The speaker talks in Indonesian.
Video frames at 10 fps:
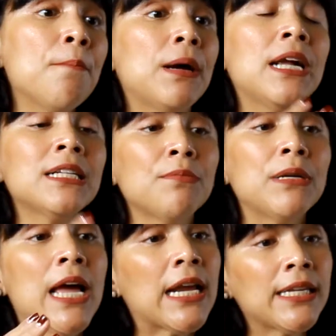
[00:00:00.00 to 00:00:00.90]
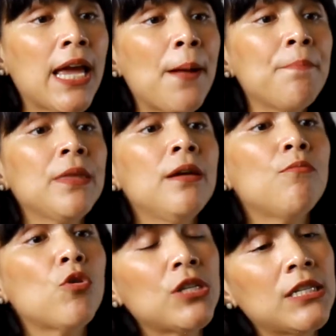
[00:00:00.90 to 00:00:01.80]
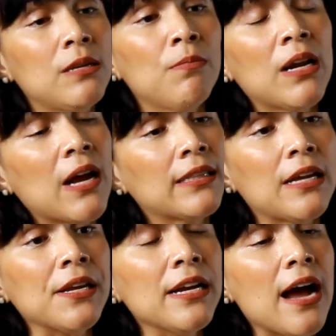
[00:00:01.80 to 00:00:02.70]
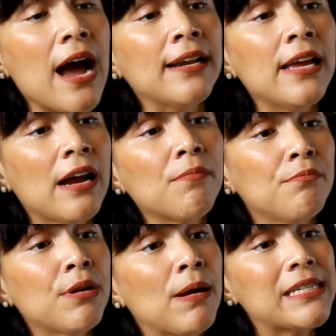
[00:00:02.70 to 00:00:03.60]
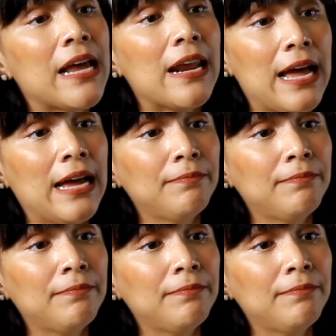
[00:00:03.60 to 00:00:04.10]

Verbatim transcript: padahal sebenarnya posisi pelekatannya ada yang bermasalah.